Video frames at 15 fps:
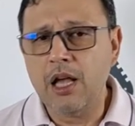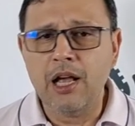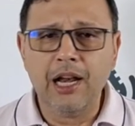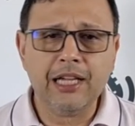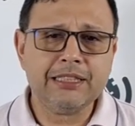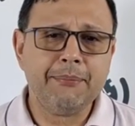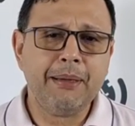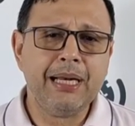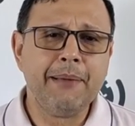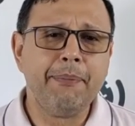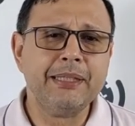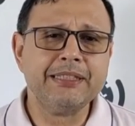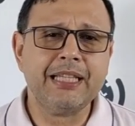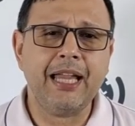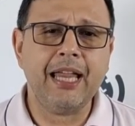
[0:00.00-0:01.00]
La semana
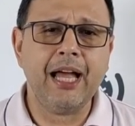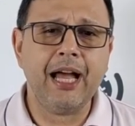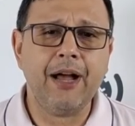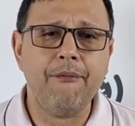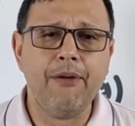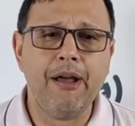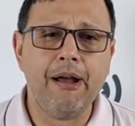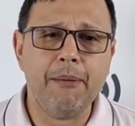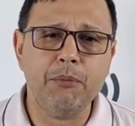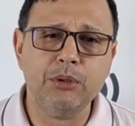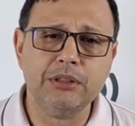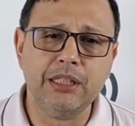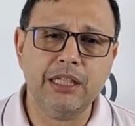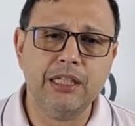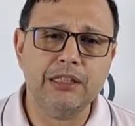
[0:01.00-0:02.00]
pasada
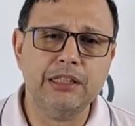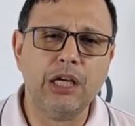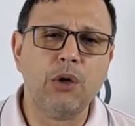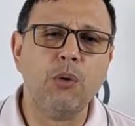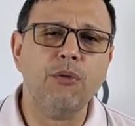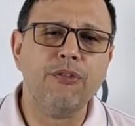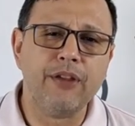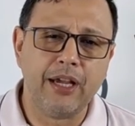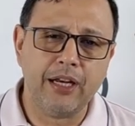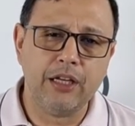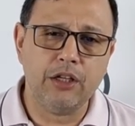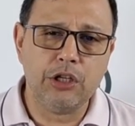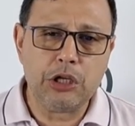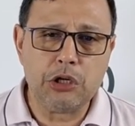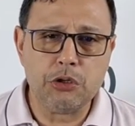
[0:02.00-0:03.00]
hablábamos de, confiar
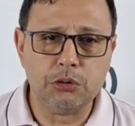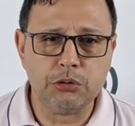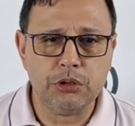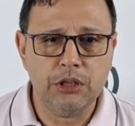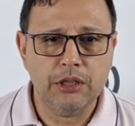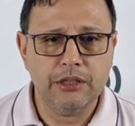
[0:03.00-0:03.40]
en Dios,